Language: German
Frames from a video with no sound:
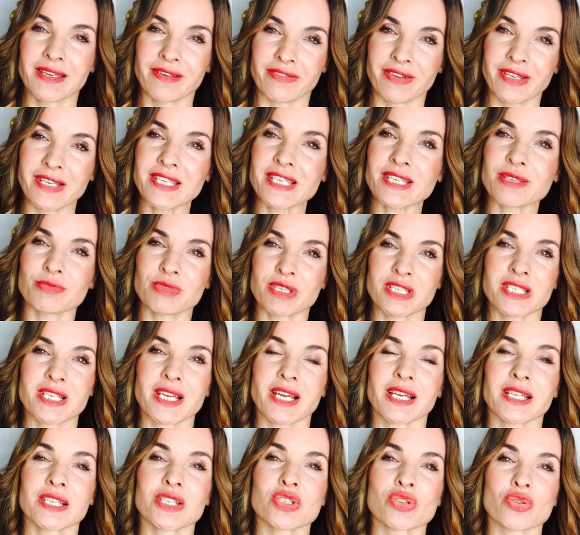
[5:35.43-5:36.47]
wenn ich mich
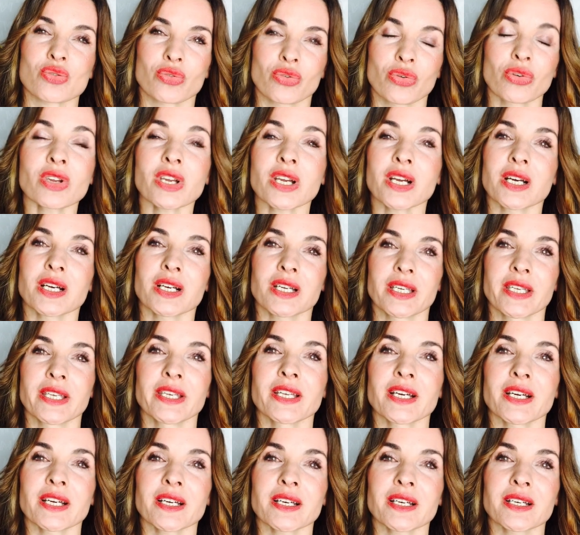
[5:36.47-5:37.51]
daran
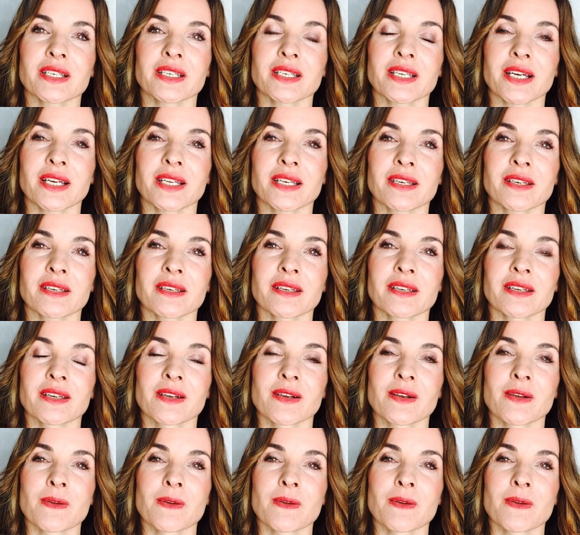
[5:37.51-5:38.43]
zurückerinnere, dann,